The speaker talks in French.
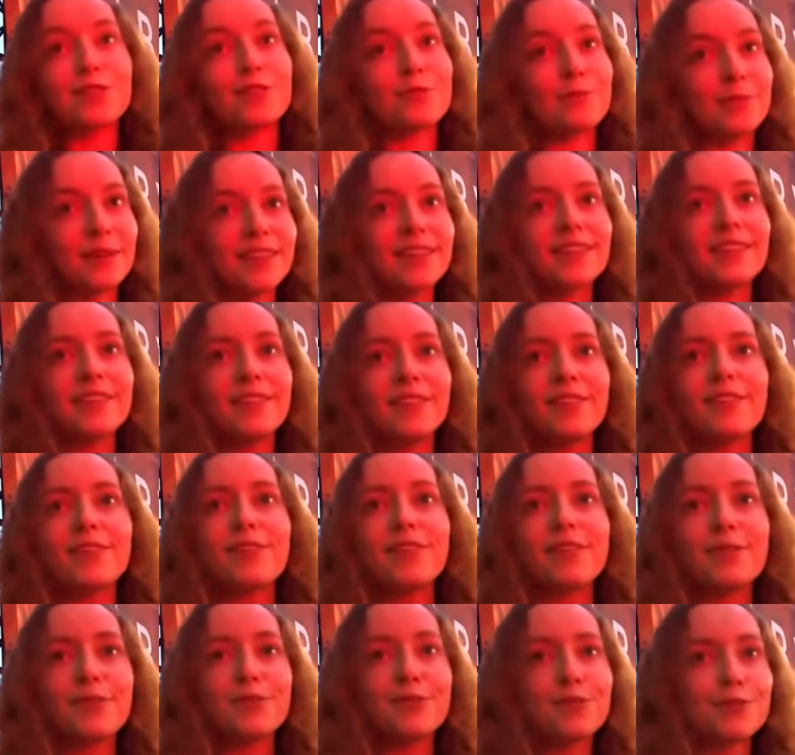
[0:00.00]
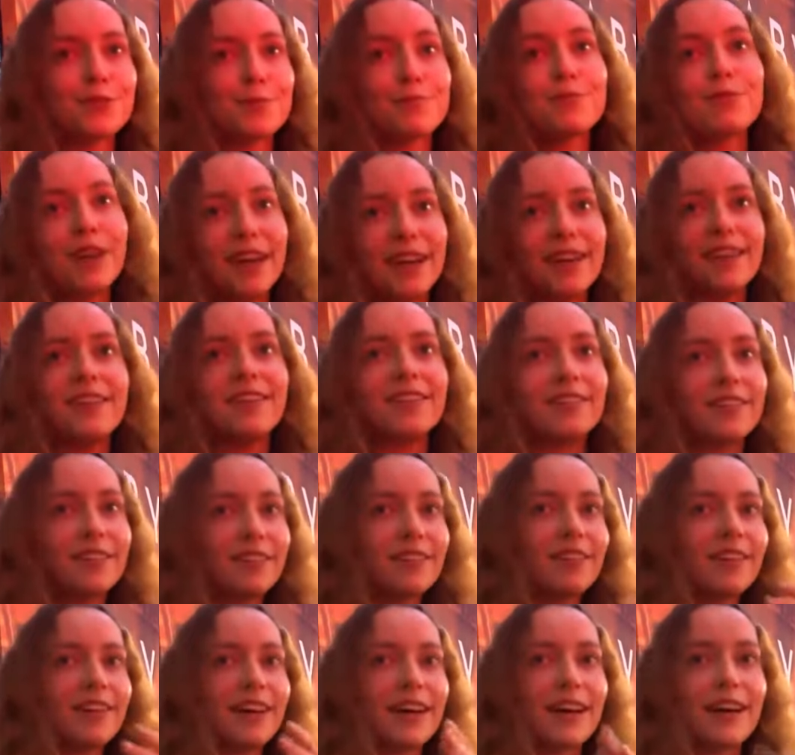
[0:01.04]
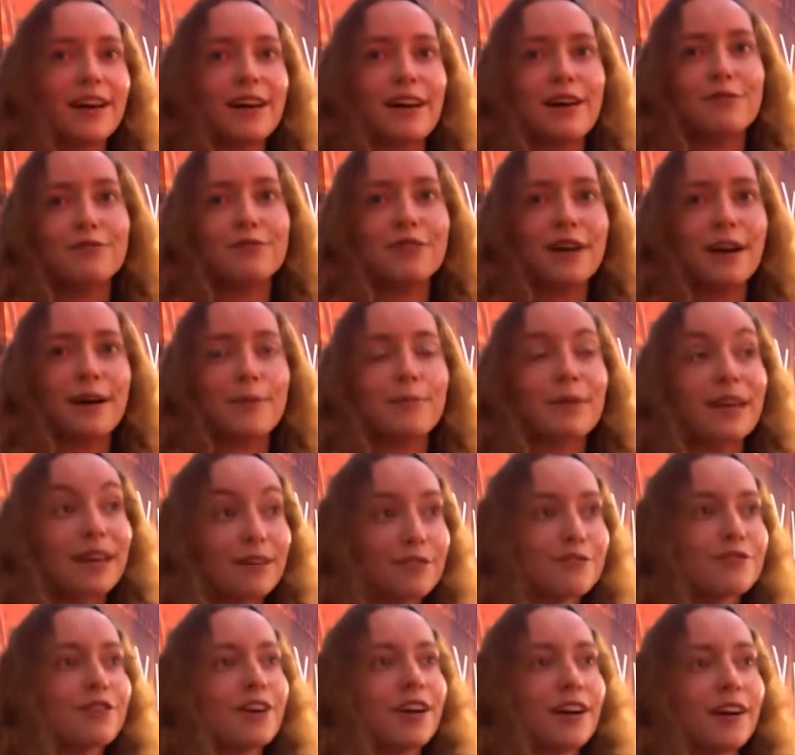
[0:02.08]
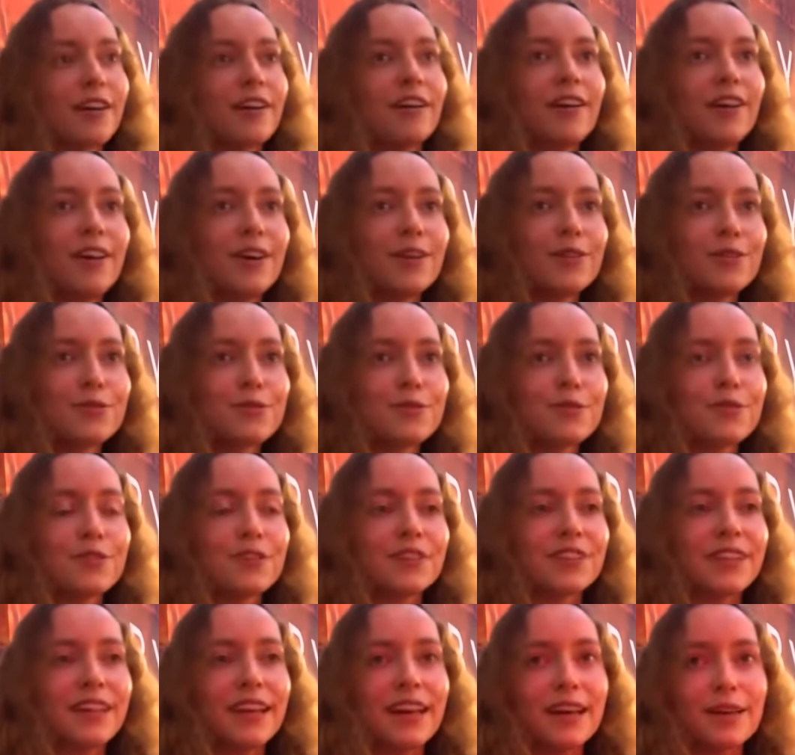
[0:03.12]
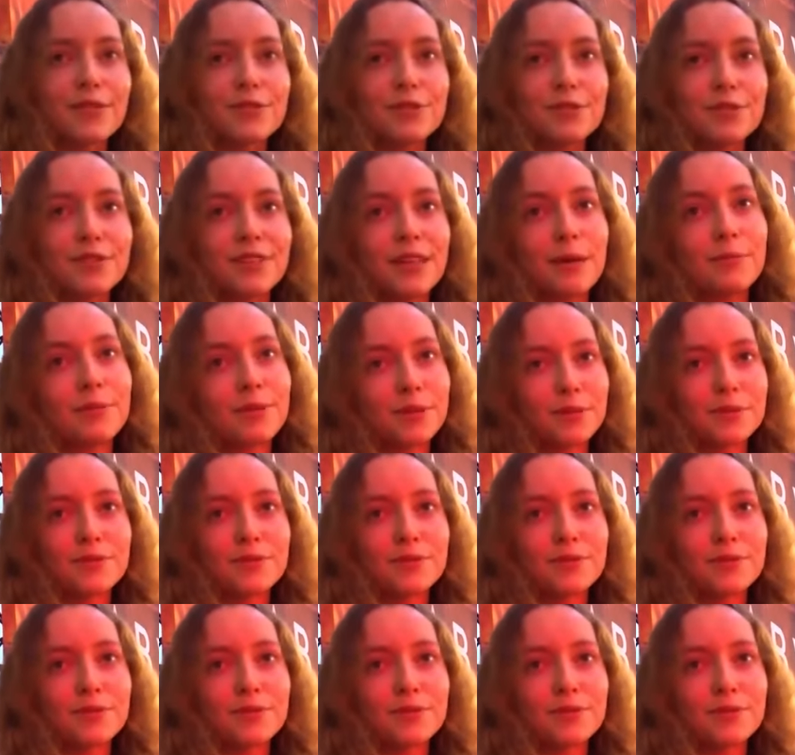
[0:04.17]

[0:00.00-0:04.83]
chemin euh, juste pour elle à, à prévoir quand elle arrive sur le tapis